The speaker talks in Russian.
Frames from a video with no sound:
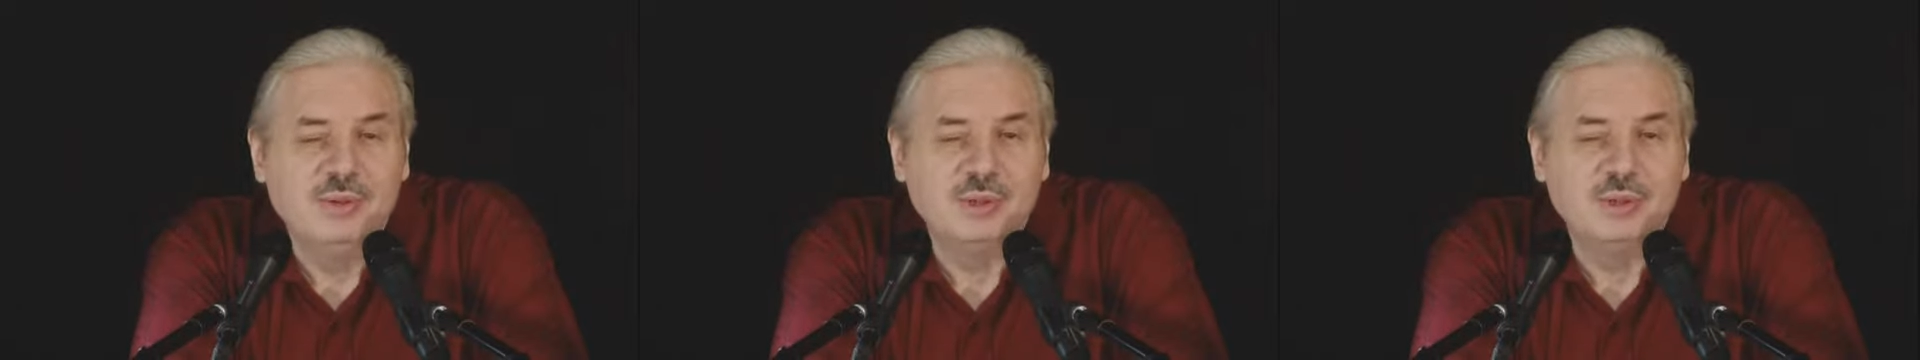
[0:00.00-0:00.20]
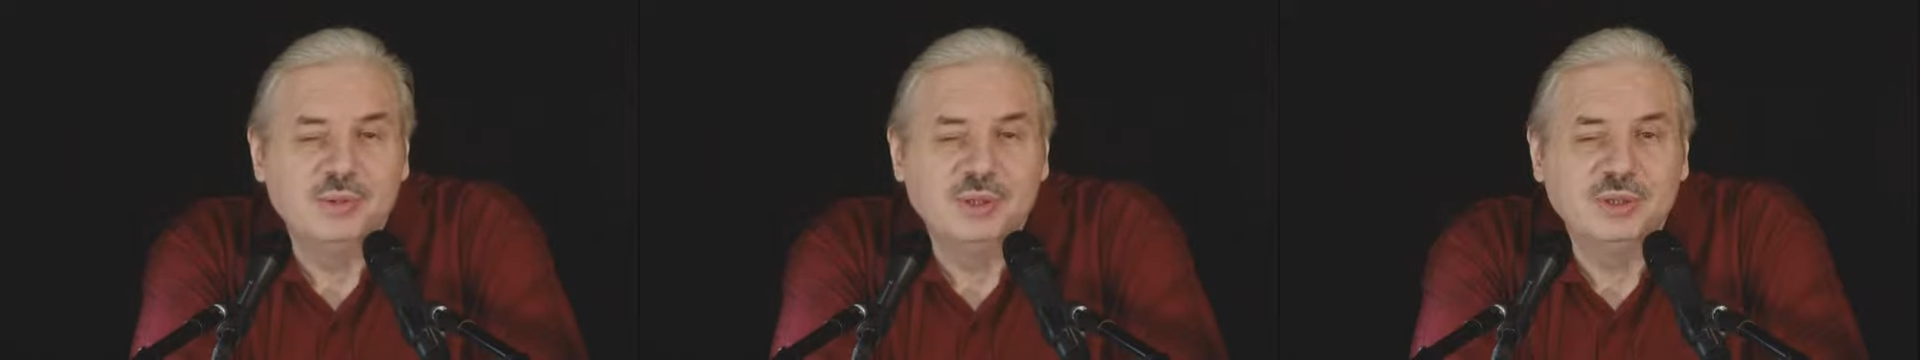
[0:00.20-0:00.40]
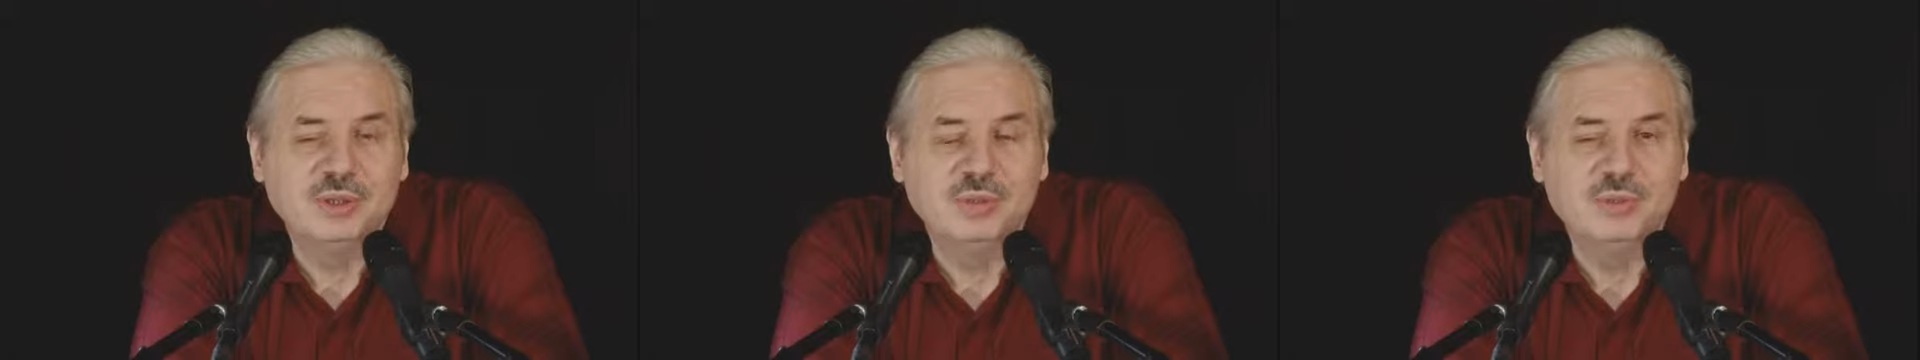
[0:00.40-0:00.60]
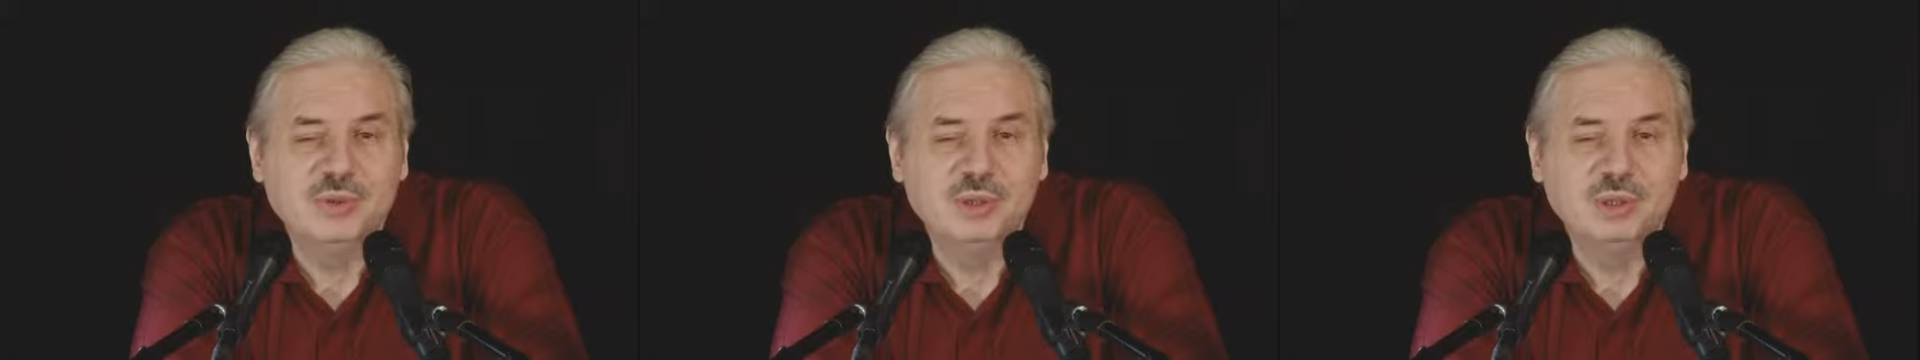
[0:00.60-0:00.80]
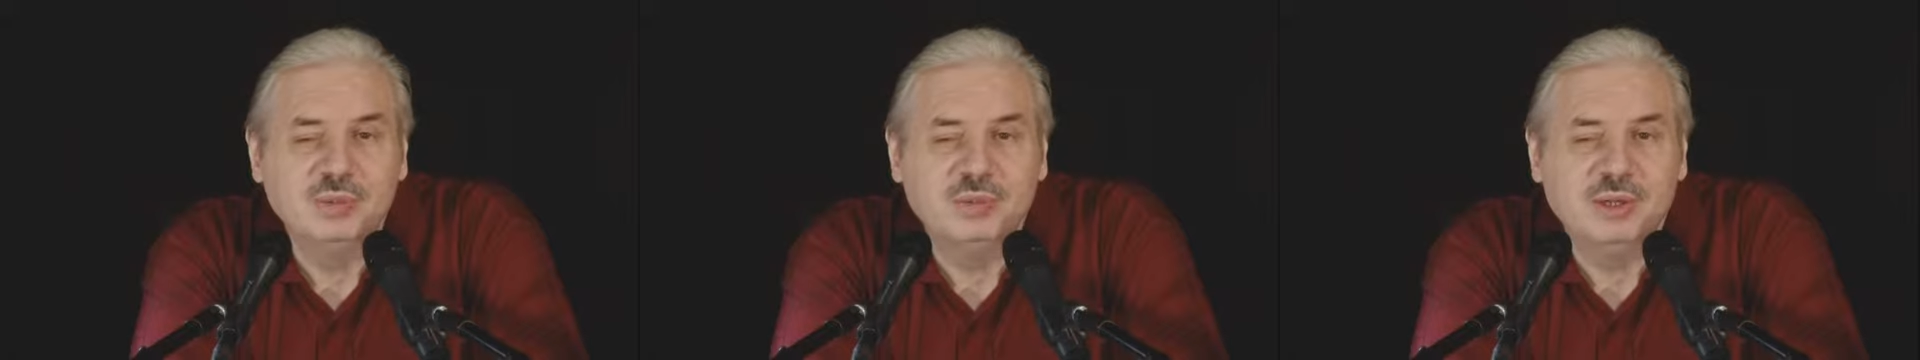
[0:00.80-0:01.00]
что меня все
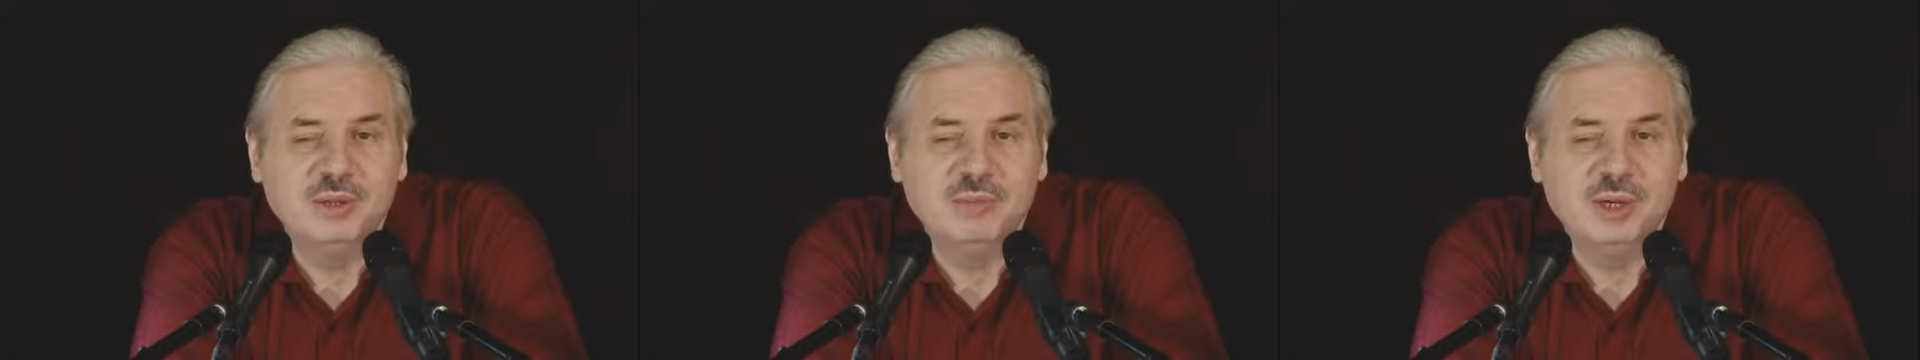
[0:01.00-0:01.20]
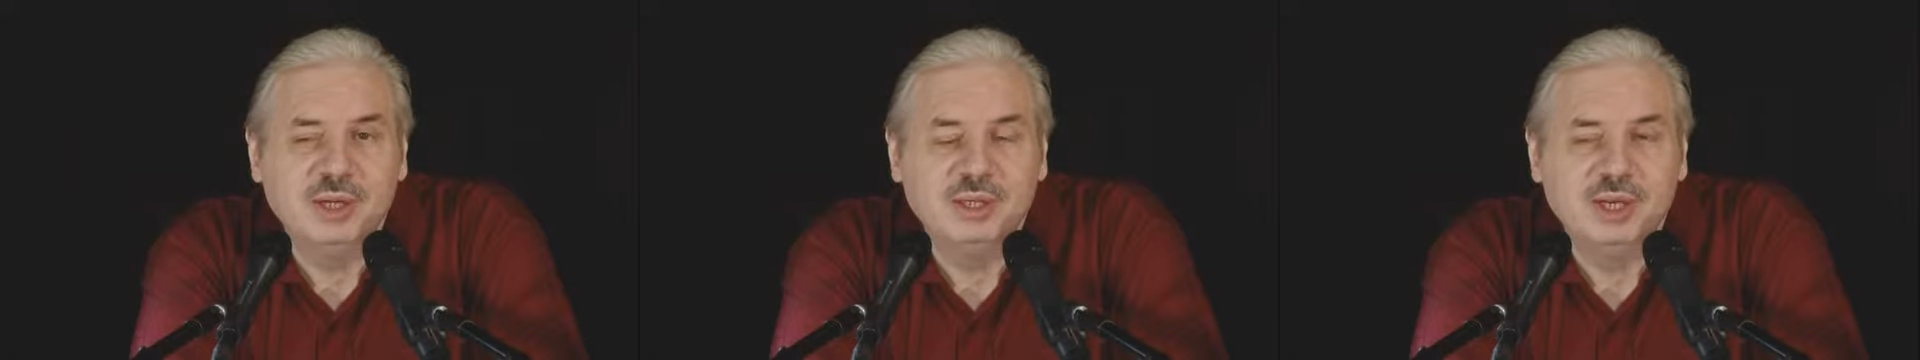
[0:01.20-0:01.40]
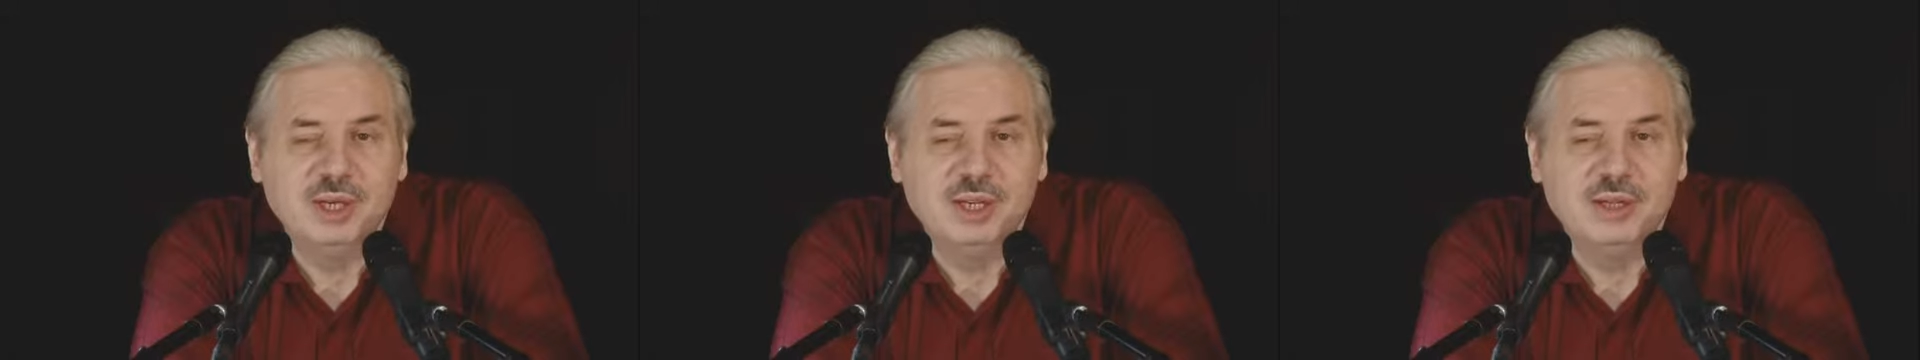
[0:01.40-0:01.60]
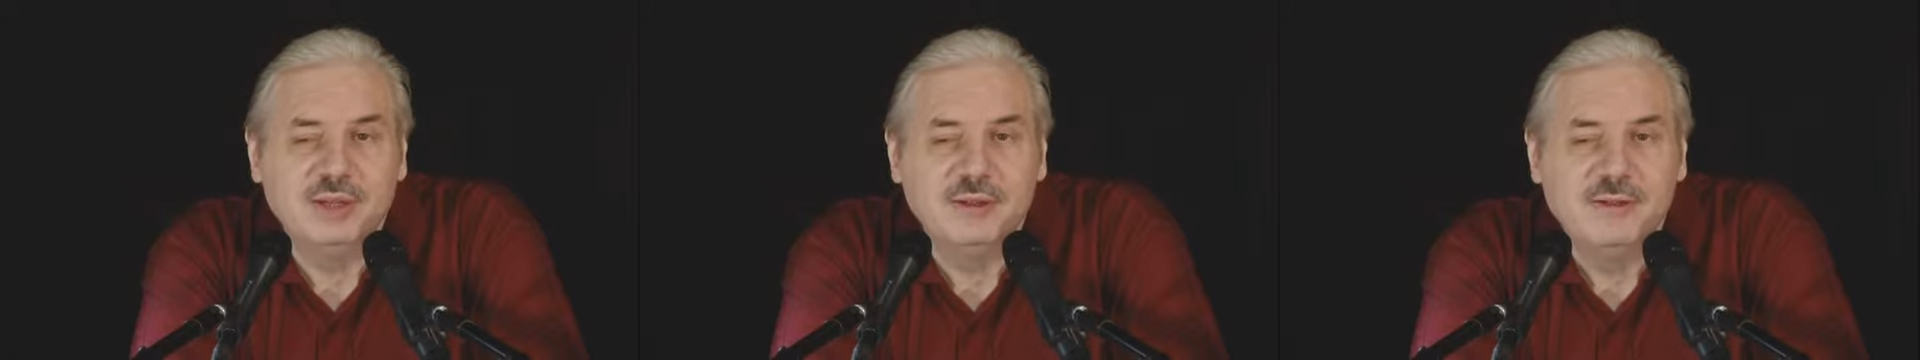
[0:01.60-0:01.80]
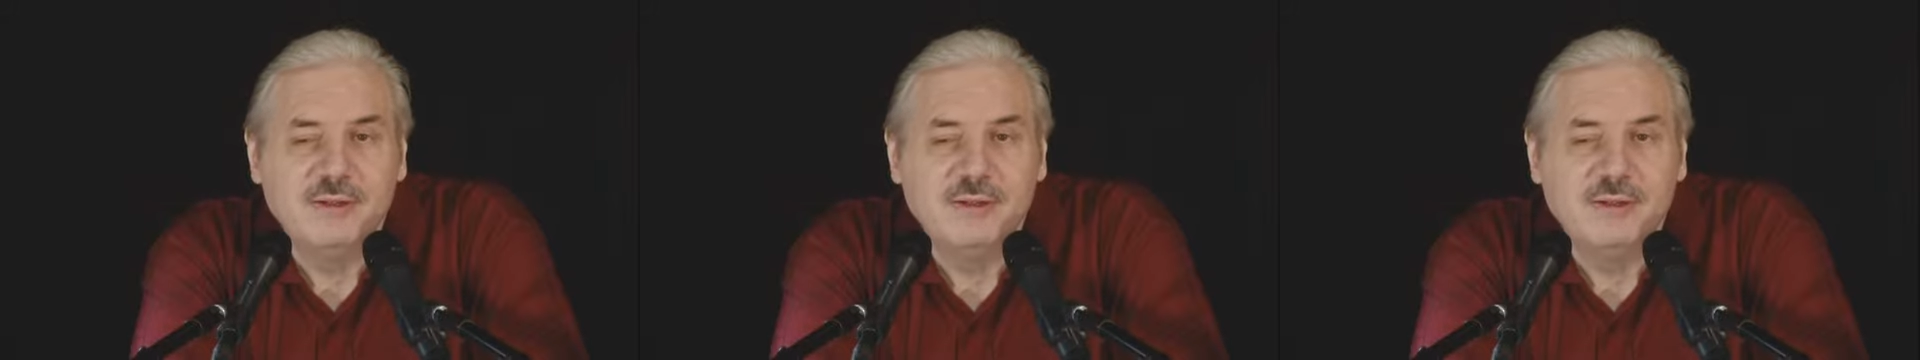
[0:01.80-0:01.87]
больше поражает –